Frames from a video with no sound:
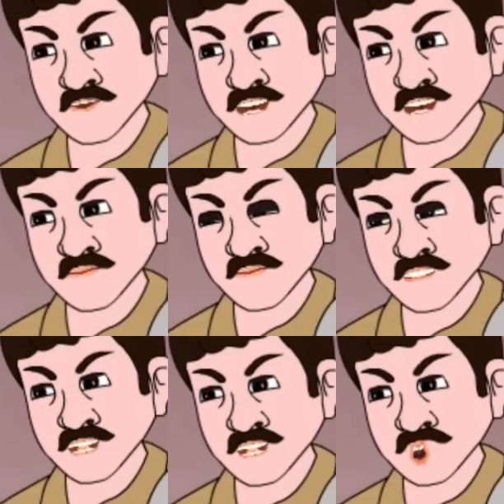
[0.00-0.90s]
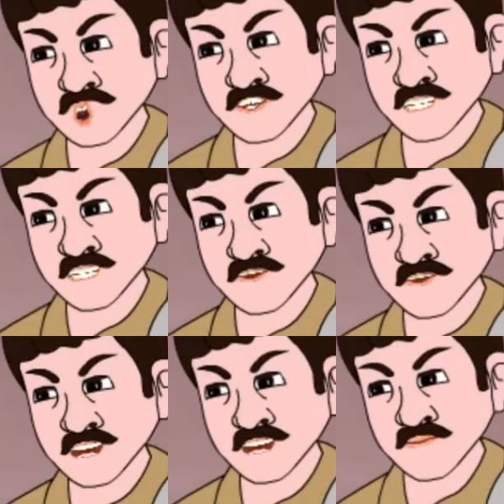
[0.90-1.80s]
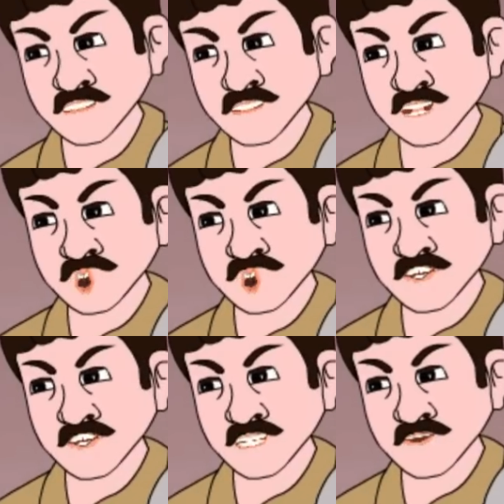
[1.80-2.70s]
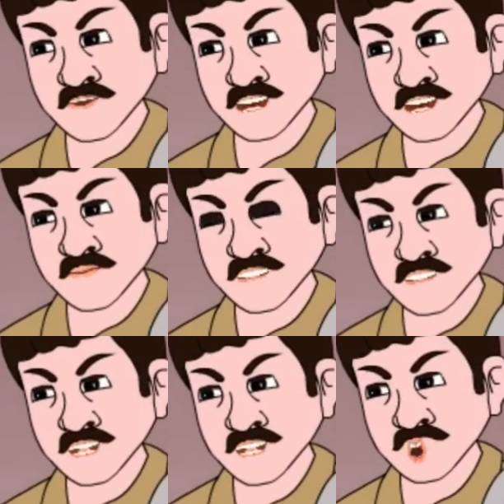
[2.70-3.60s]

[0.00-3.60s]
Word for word: বলেছি আমি যখন বাইরে যাব তখন তুমি আমার সামনে আসবে না